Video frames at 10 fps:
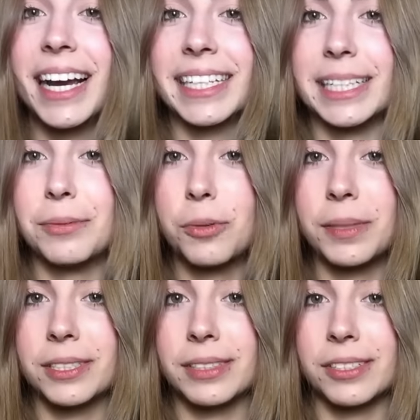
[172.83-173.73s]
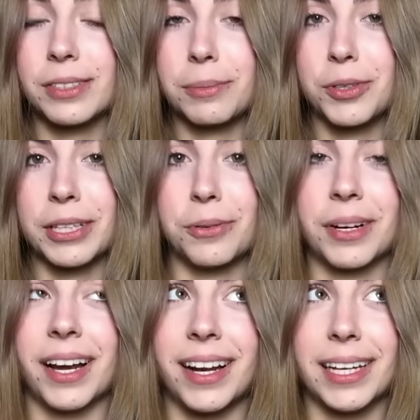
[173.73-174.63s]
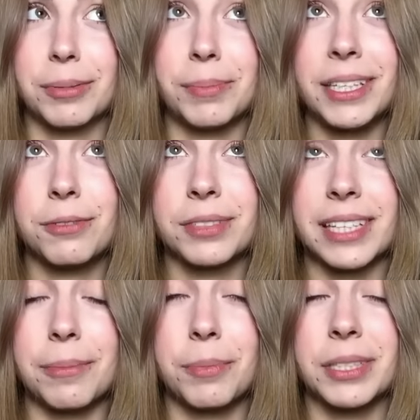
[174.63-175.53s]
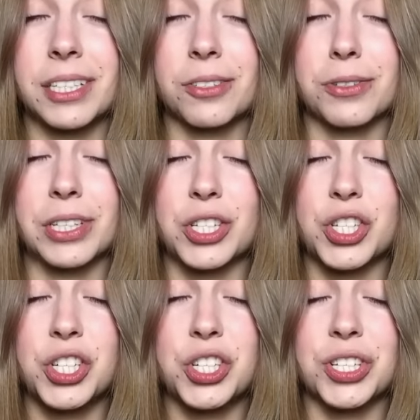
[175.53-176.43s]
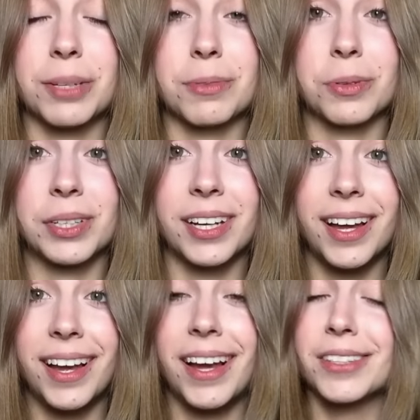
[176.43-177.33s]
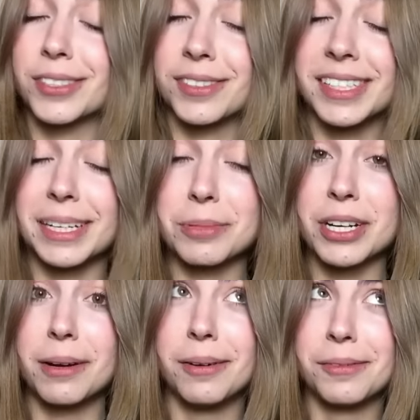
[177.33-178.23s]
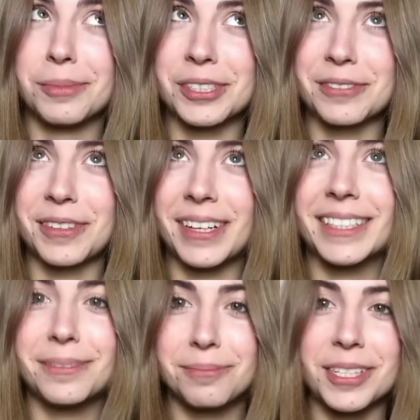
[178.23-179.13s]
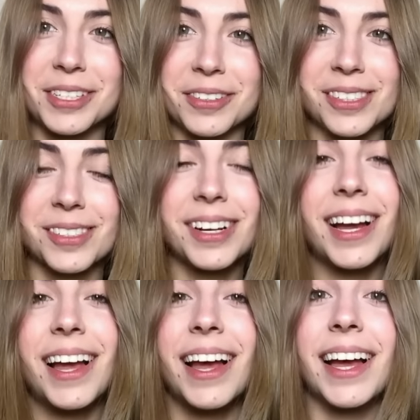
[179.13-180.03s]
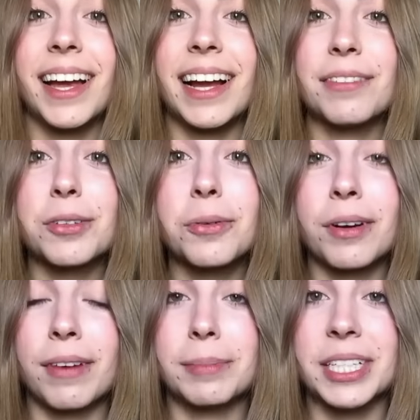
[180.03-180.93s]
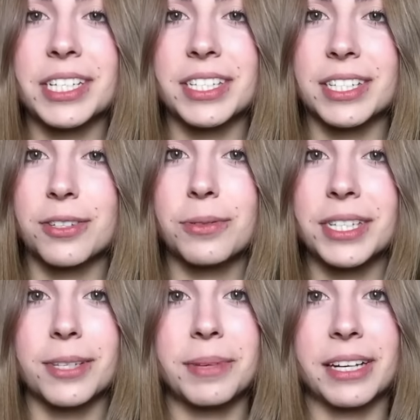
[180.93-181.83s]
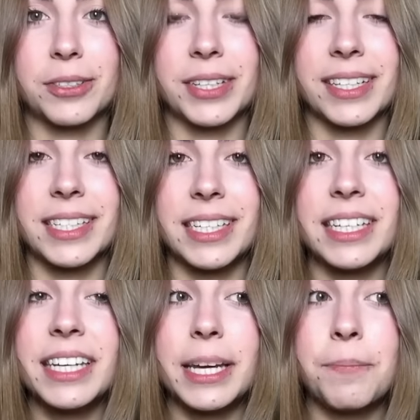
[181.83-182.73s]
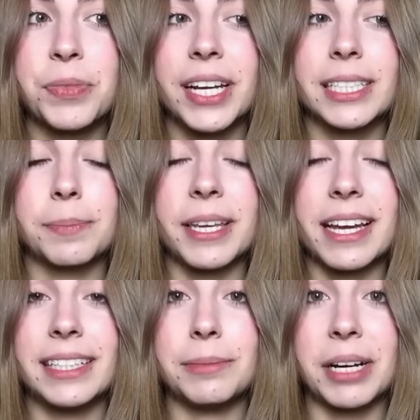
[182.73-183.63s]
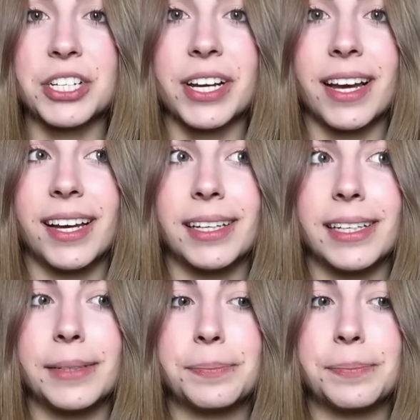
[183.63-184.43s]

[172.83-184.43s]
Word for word: Chciałam kupić sobie od razu tę miotełkę, ale jak mi pani w sklepie powiedziała, że kosztuje 37 zł, to stwierdziłam, że może w kolejnym miesiącu, e, ale wygooglowałam na szczęście, że ludzie sobie jakoś radzili i spieniali maczę e,